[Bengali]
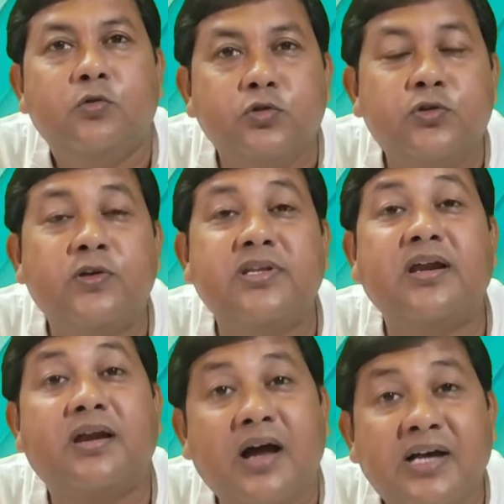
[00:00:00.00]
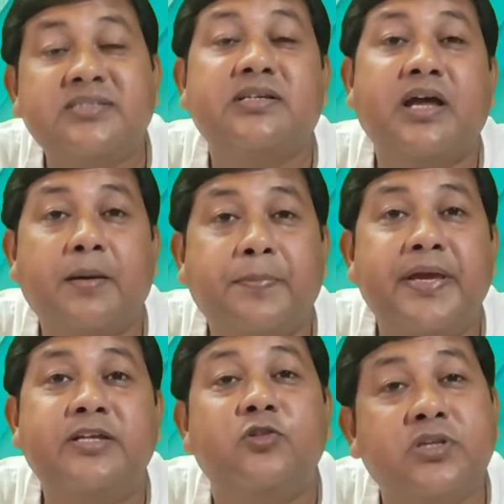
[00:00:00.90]
উষ্ণতার হ্রাস না
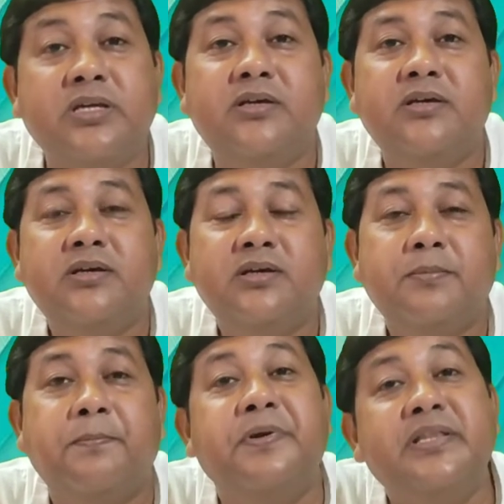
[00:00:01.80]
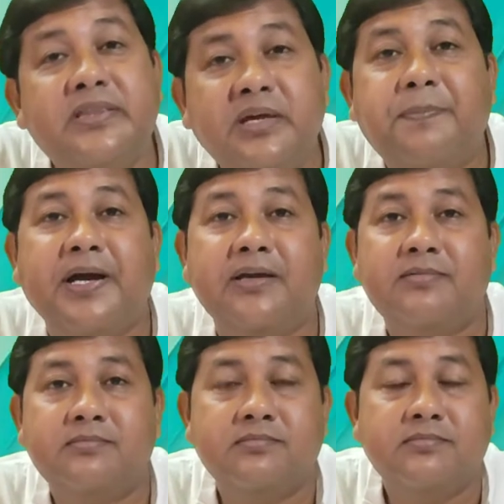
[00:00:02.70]
পেয়ে যদি বৃদ্ধি পায়
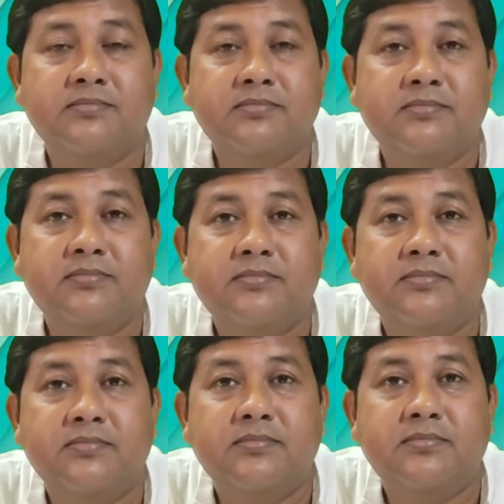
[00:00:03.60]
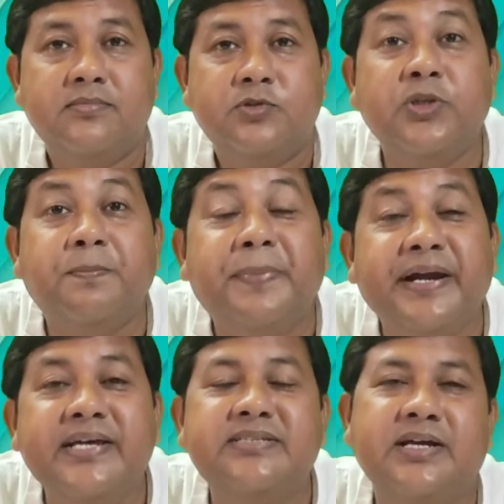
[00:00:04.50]
যদি
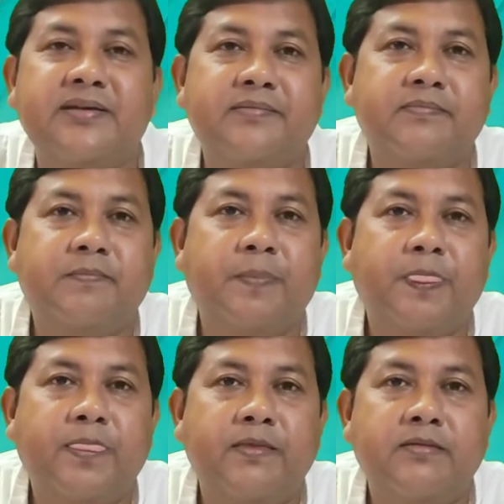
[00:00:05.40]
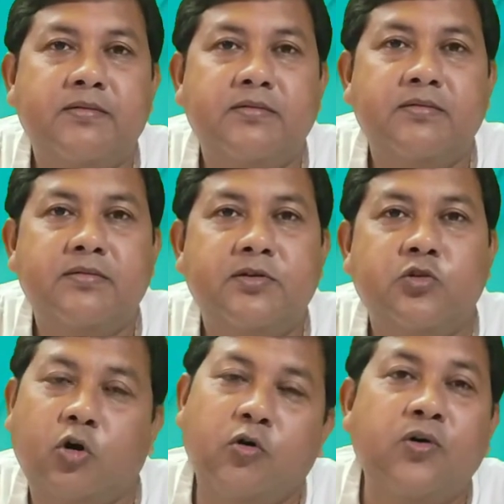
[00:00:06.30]
বেড়ে যায়
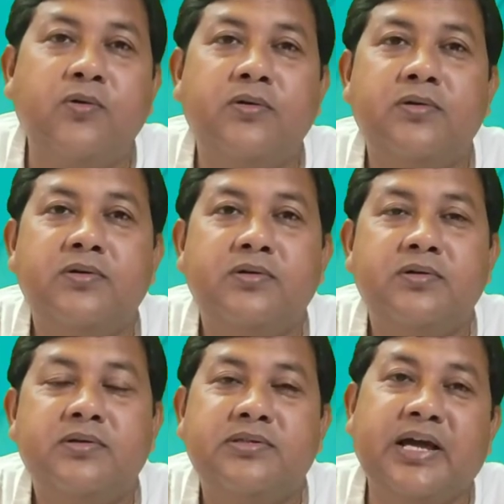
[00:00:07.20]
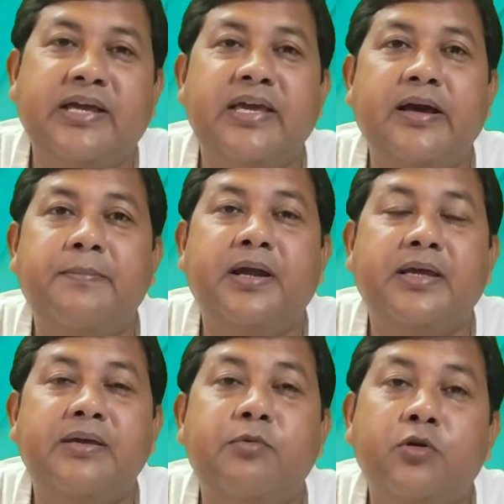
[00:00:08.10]
তখন তাকে আমরা
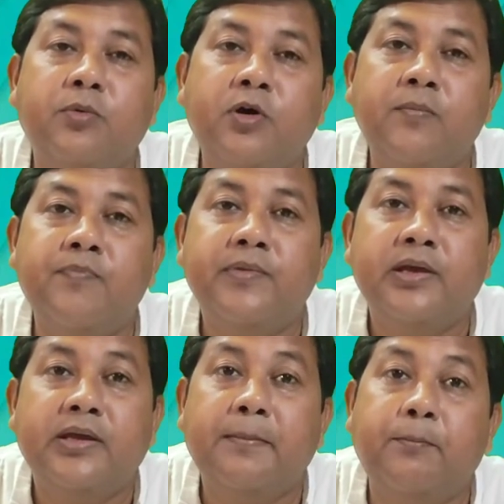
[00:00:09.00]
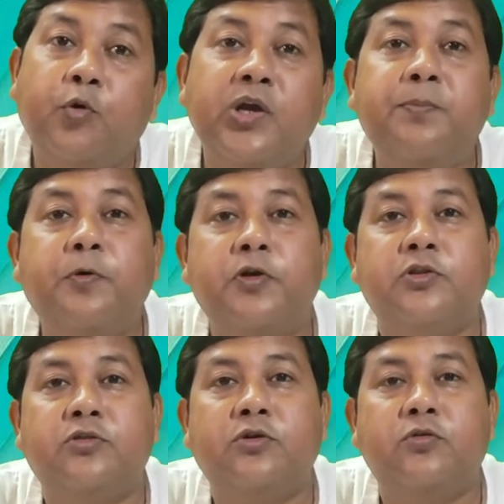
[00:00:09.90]
কি বলবো না
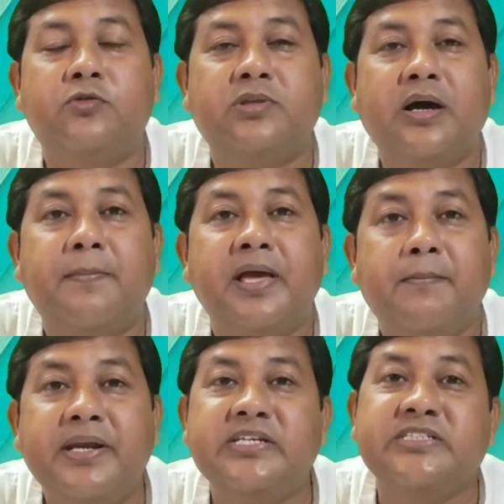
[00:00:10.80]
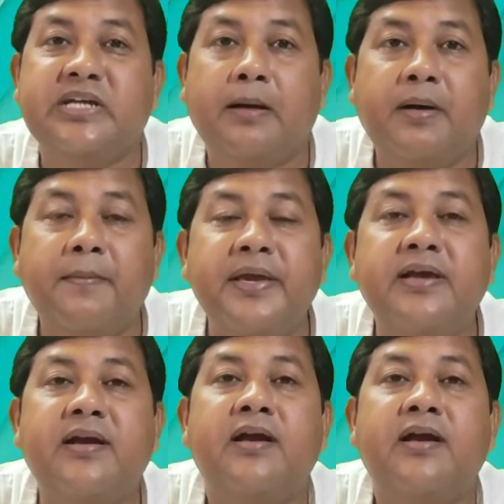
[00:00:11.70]
বৈপরীত্য উত্তাপ মানে স্বাভাবিক